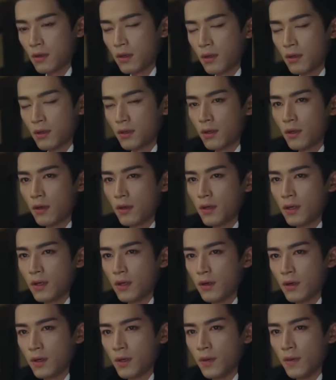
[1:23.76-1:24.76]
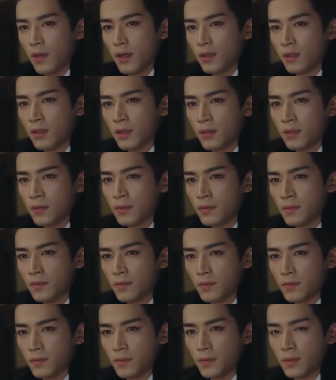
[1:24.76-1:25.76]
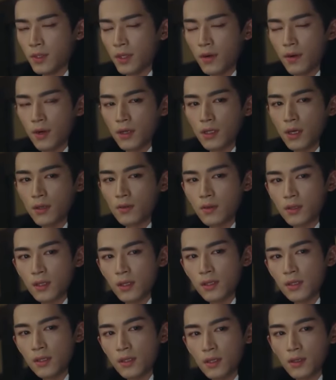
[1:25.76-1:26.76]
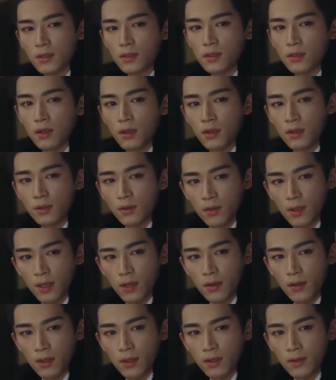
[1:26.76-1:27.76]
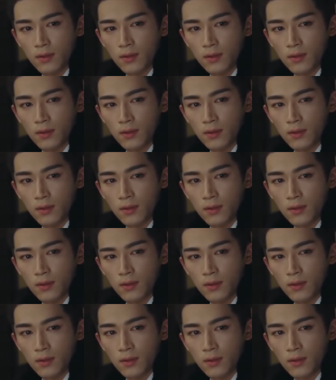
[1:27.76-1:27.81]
定是有人有意为之，尽快查出真相，遏制谣